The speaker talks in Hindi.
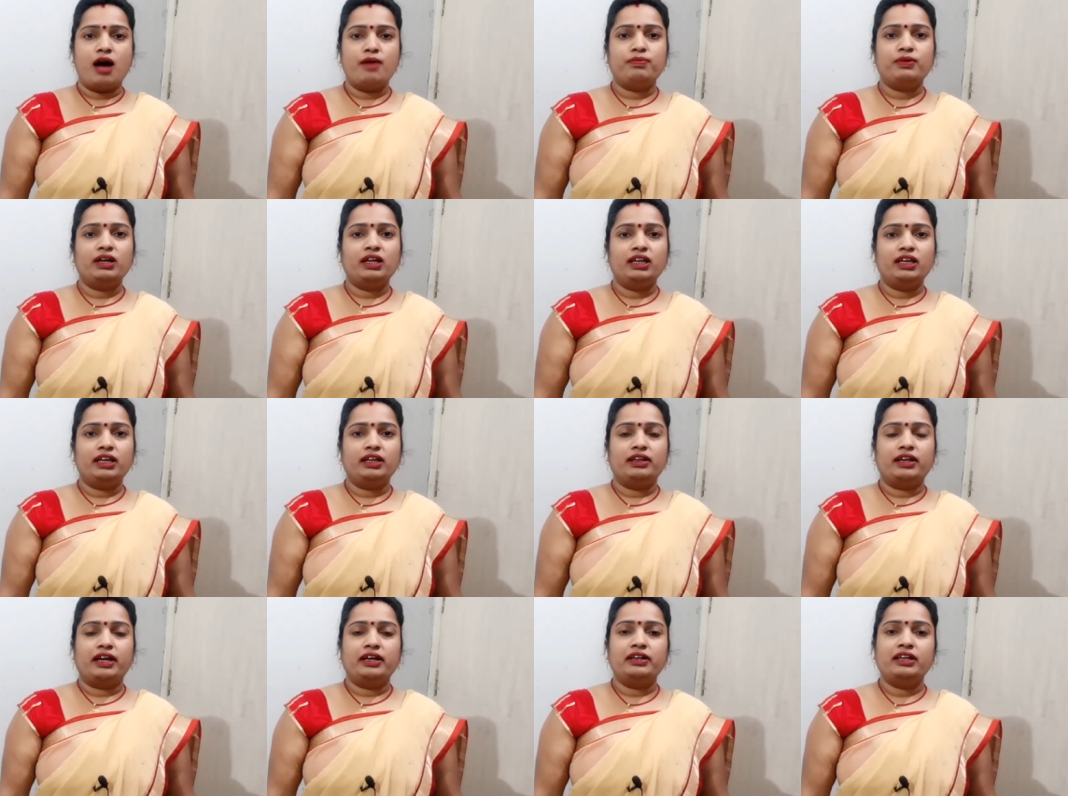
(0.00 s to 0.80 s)
आपके
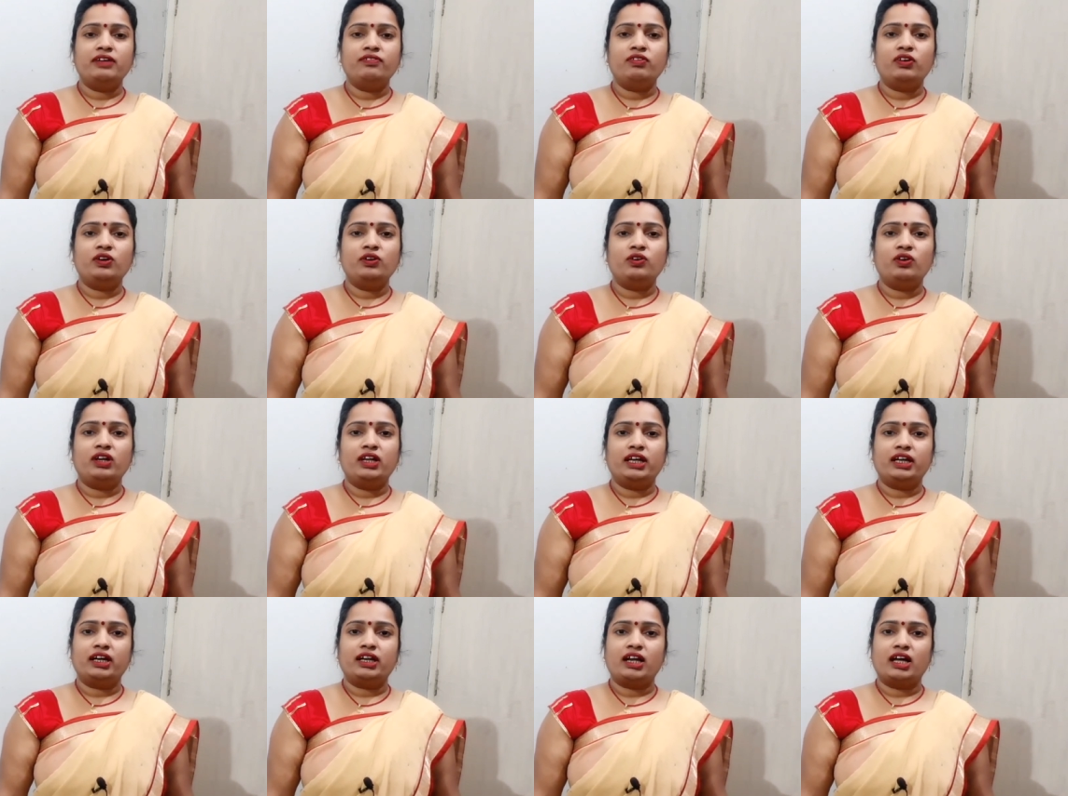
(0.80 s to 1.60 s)
लिए नई नई वीडियो
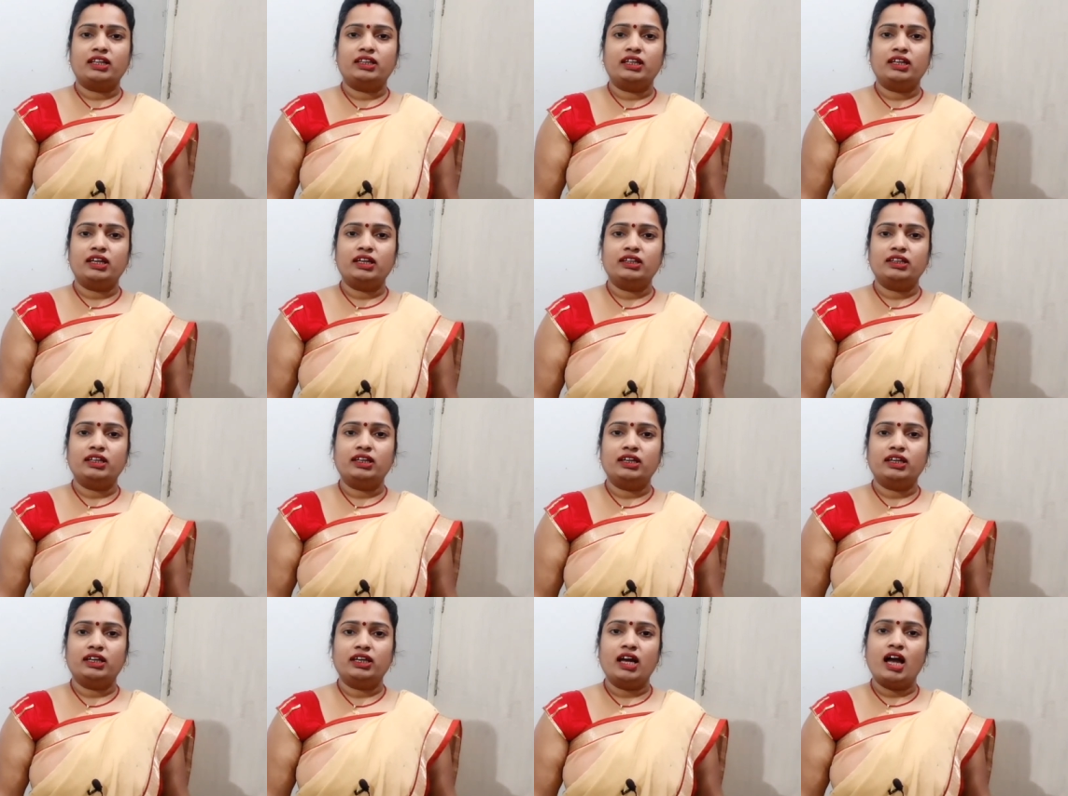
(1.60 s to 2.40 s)
लेकर आते
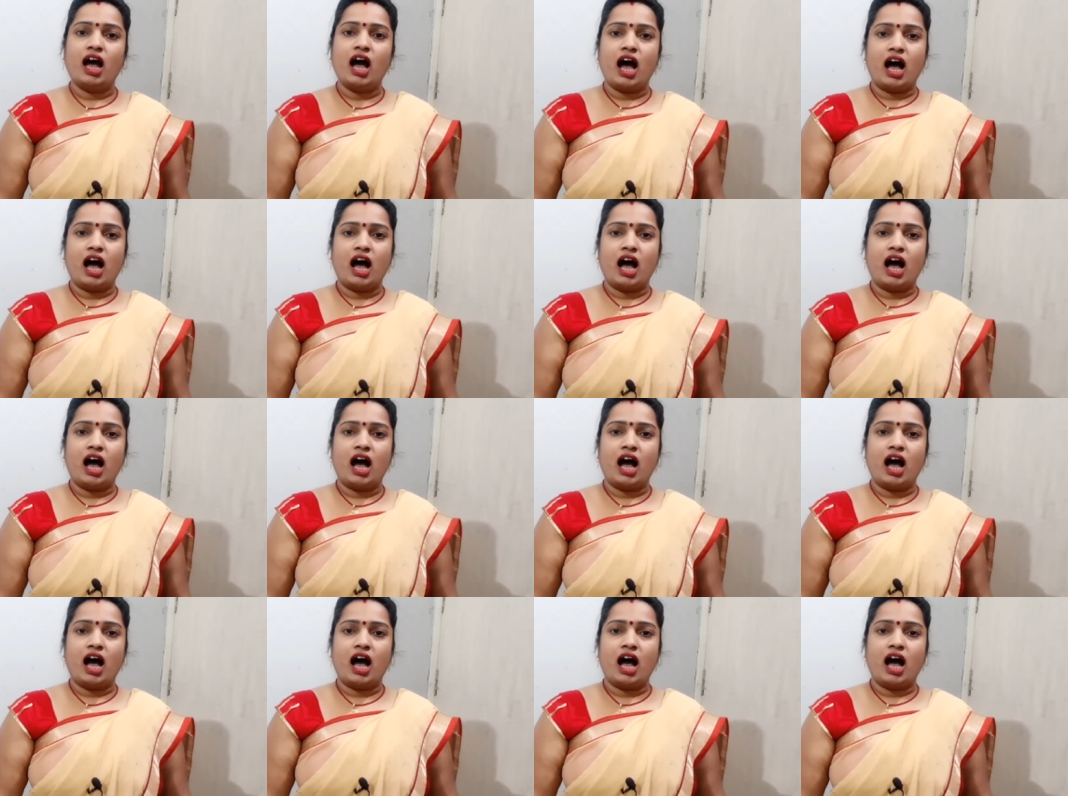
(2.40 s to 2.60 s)
रहते हैं